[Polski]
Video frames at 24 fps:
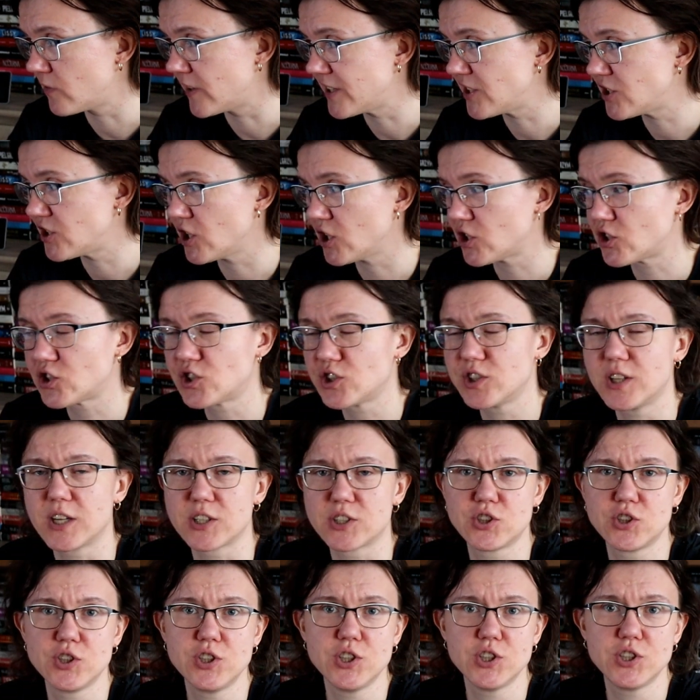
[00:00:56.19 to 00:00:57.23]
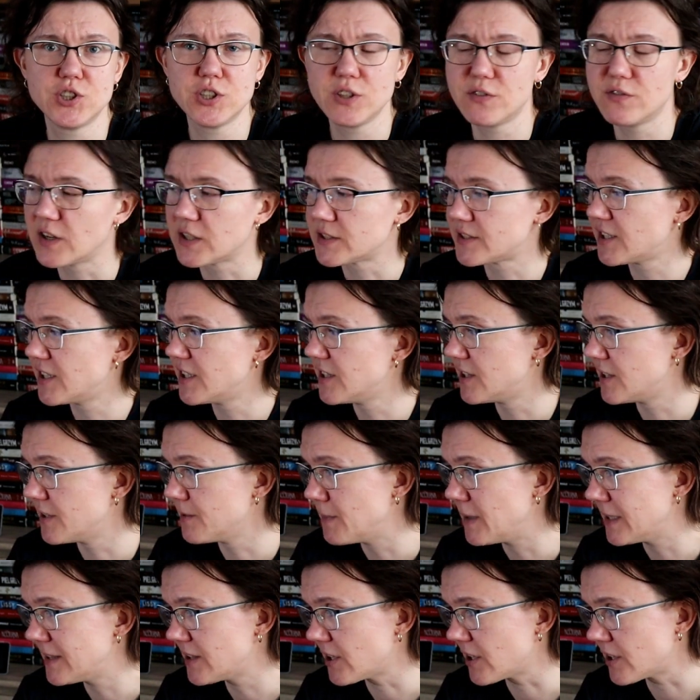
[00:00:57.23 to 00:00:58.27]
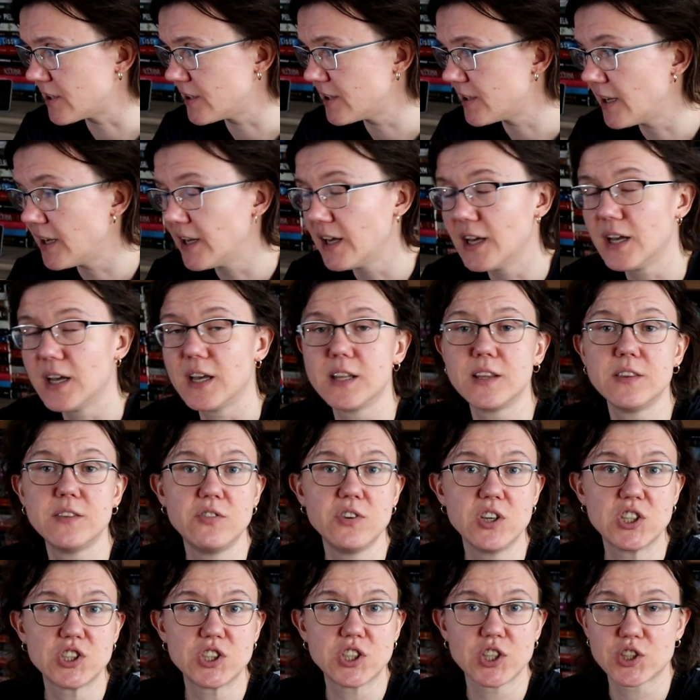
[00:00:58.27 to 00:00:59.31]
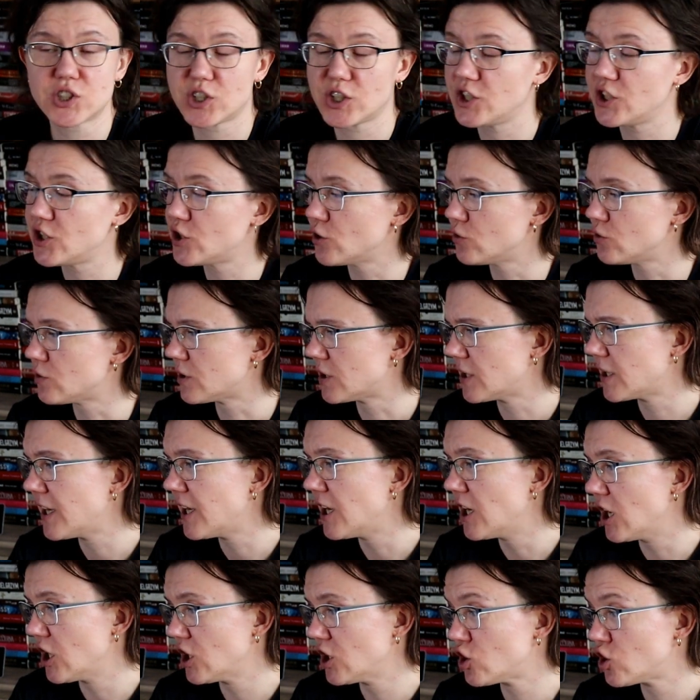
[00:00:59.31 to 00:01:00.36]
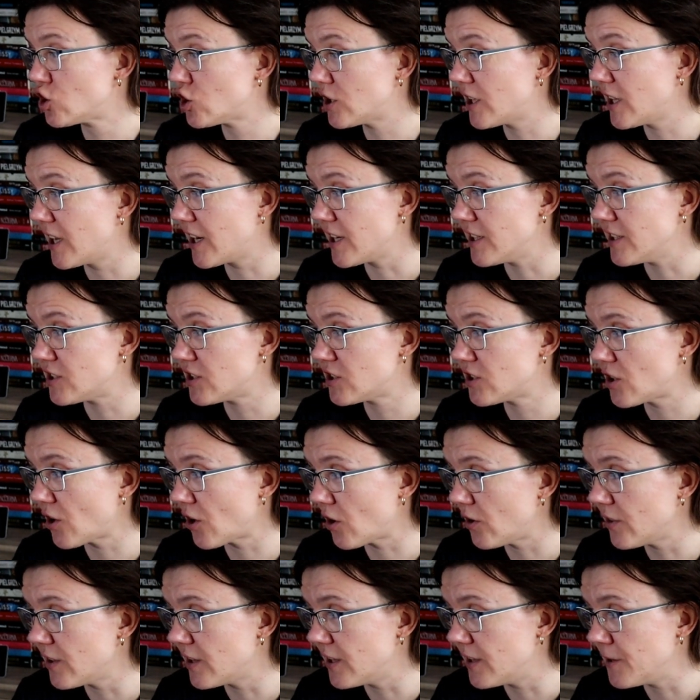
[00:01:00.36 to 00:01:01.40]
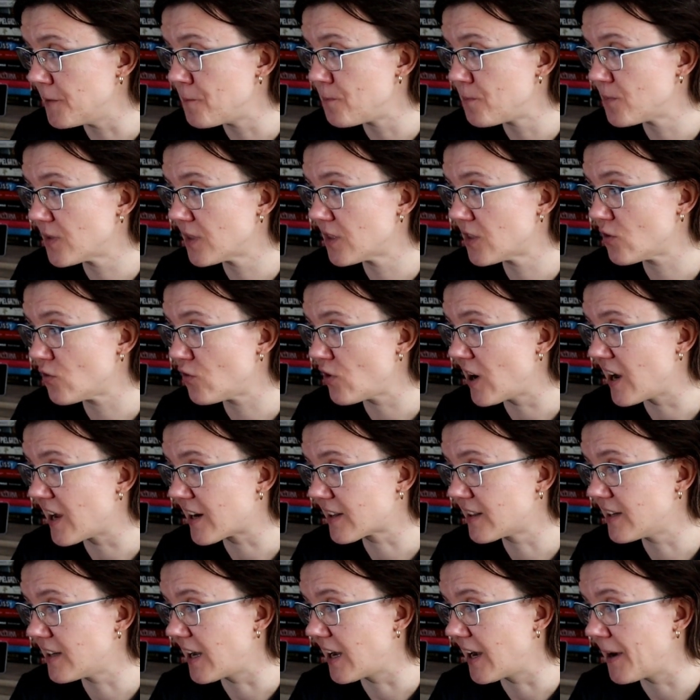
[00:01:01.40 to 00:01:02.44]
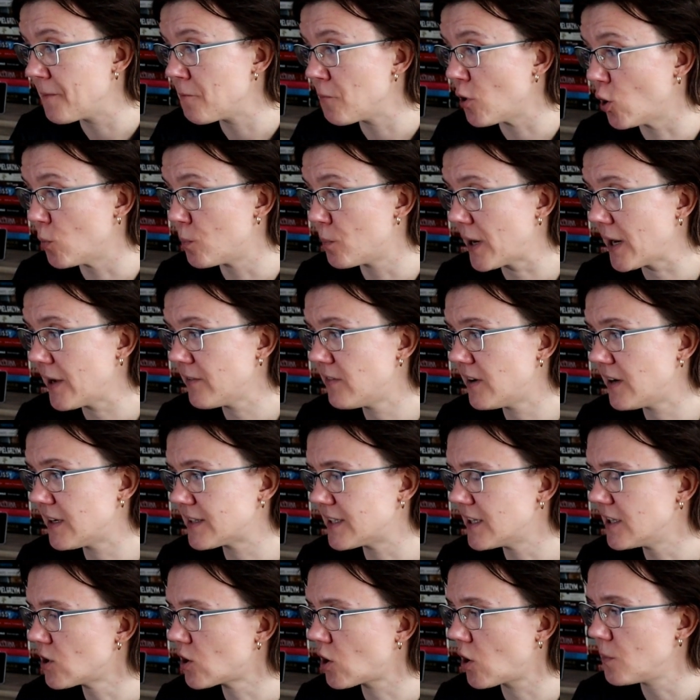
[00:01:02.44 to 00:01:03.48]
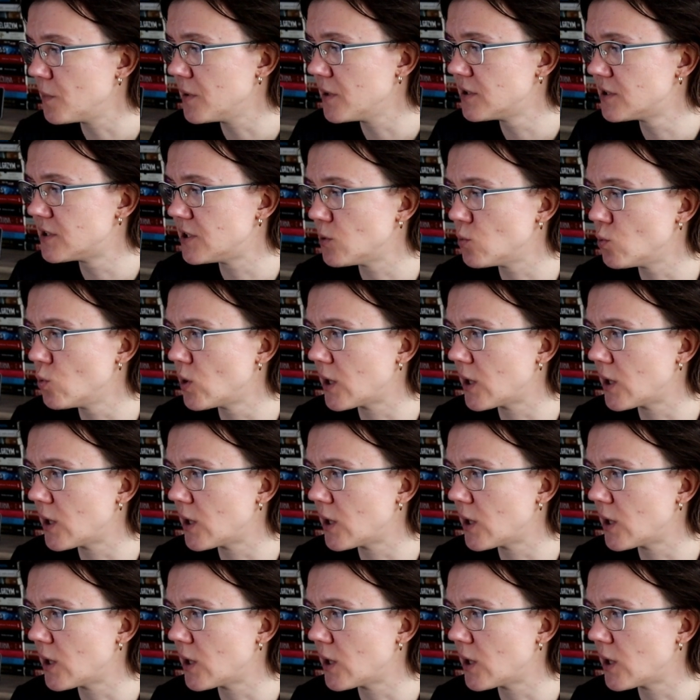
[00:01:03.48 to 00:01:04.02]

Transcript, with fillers: 23 na 32 cm. 264 strony, twarda oprawa. Ten komiks się